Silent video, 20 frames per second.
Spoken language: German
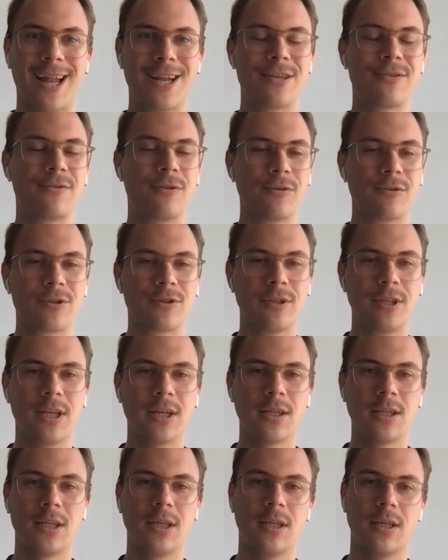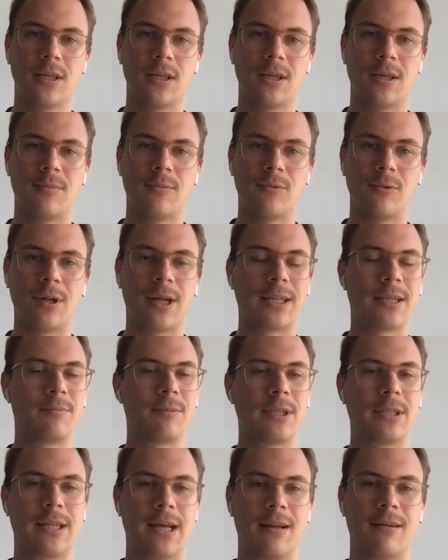alles funktioniert ähm, und hatte
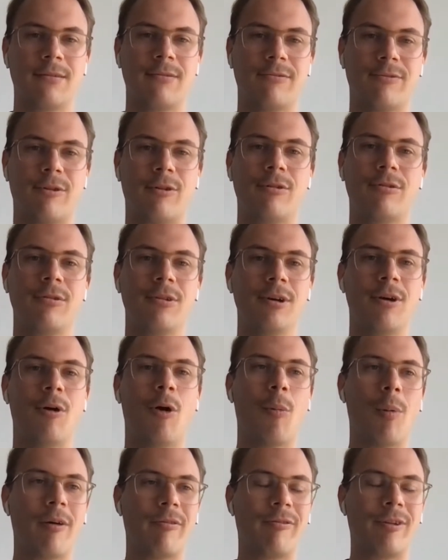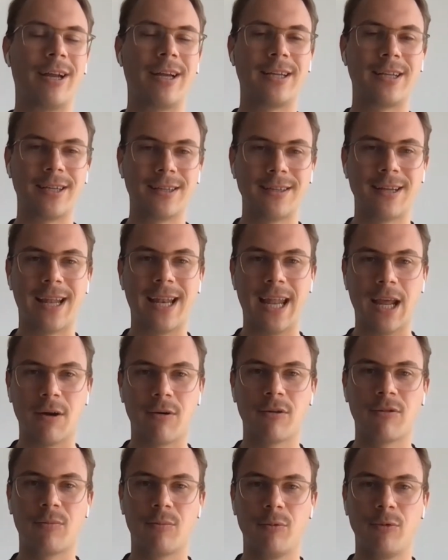mich dann von oberflächlichen
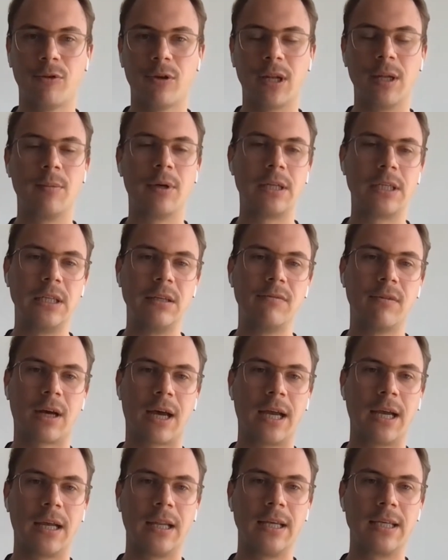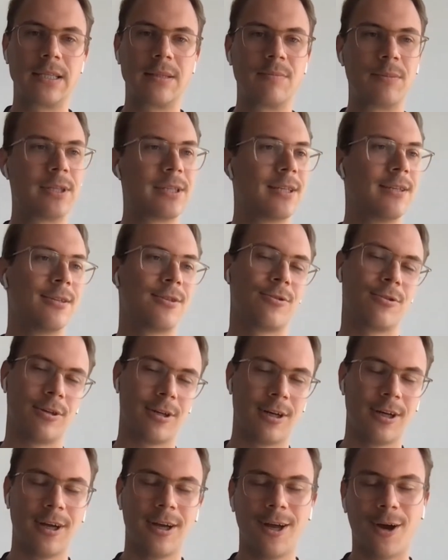Ernährungsbüchern immer tiefer reingelesen bis hin
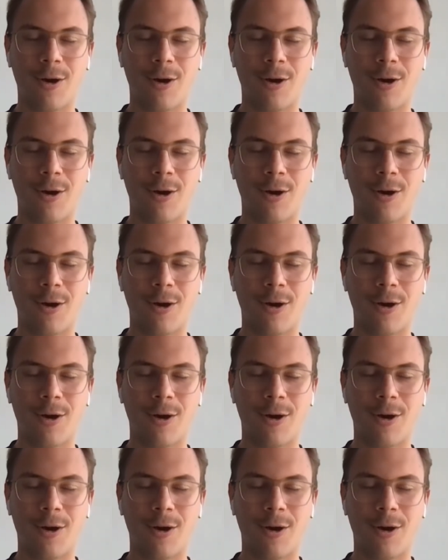zur